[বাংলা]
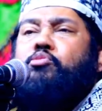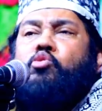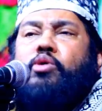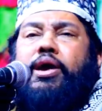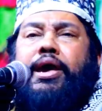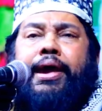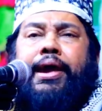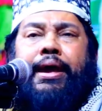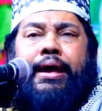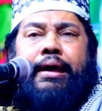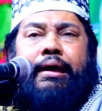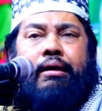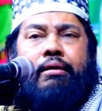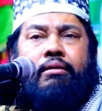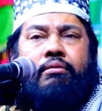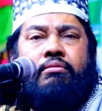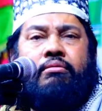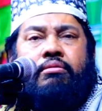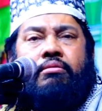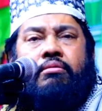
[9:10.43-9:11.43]
বুকে
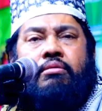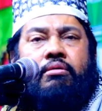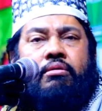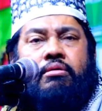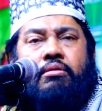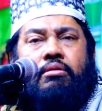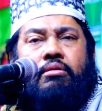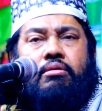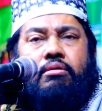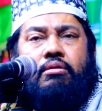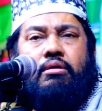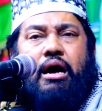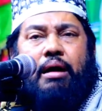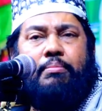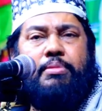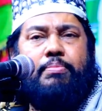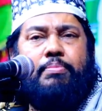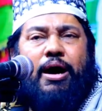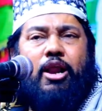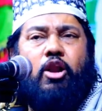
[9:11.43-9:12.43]

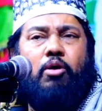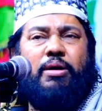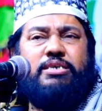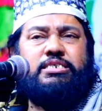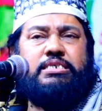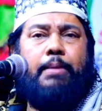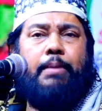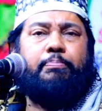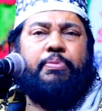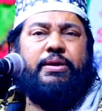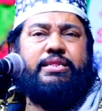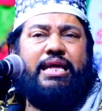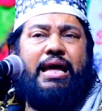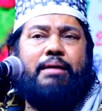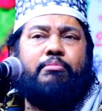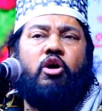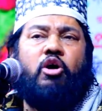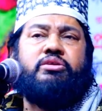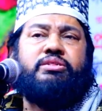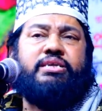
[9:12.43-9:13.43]
আমি ভালোবাসা পেতে
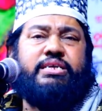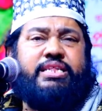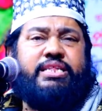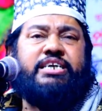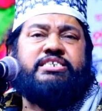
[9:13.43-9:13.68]
এবং দিতে